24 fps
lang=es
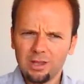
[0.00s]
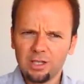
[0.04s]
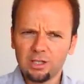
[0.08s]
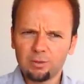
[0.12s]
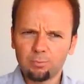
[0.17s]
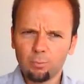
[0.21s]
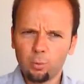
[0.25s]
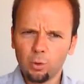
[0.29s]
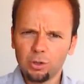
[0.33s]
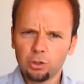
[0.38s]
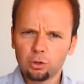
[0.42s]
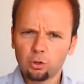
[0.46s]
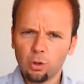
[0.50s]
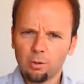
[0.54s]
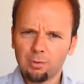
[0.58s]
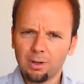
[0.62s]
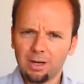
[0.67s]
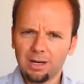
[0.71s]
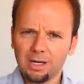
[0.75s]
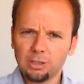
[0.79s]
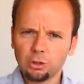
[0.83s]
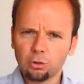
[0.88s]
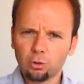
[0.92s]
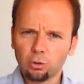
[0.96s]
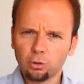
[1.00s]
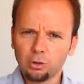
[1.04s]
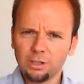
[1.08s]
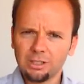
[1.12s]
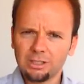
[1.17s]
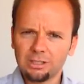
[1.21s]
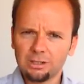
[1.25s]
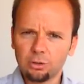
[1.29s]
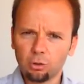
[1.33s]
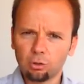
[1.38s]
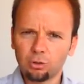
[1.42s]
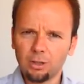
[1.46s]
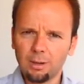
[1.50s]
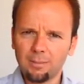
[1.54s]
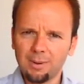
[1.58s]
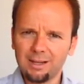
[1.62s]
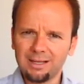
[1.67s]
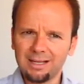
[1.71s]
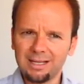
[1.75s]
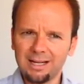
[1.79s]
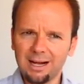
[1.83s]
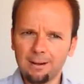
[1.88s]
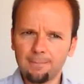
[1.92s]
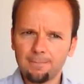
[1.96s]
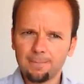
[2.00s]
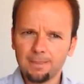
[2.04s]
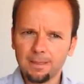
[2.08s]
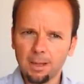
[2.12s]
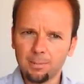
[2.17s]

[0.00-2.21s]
dispuesto a ver las cosas de otra manera.